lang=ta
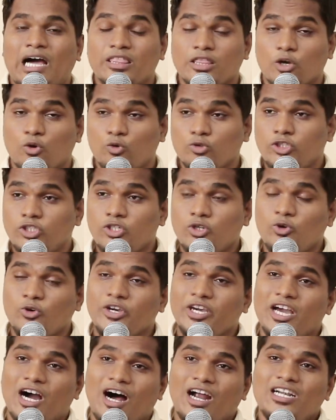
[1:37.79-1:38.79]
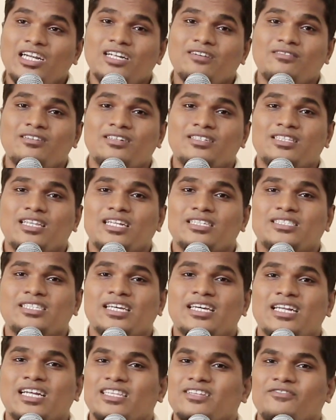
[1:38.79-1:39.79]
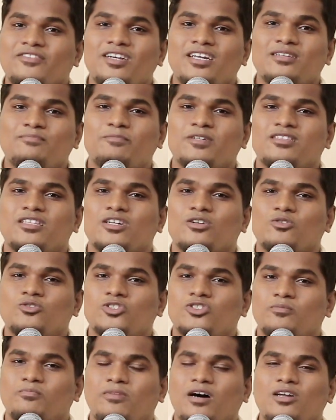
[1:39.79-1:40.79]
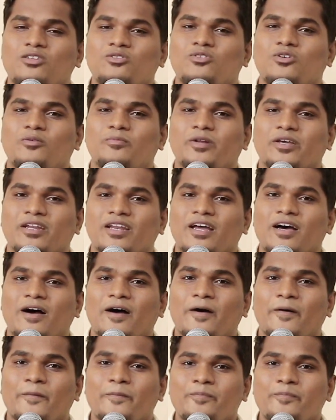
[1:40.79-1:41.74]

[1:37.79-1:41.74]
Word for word: அந்த குஷ்டரோகி ஆண்டவரிடத்துல செய்கிற அந்த விண்ணப்பத்தை கொஞ்சம் பார்த்தோம் அப்படின்னா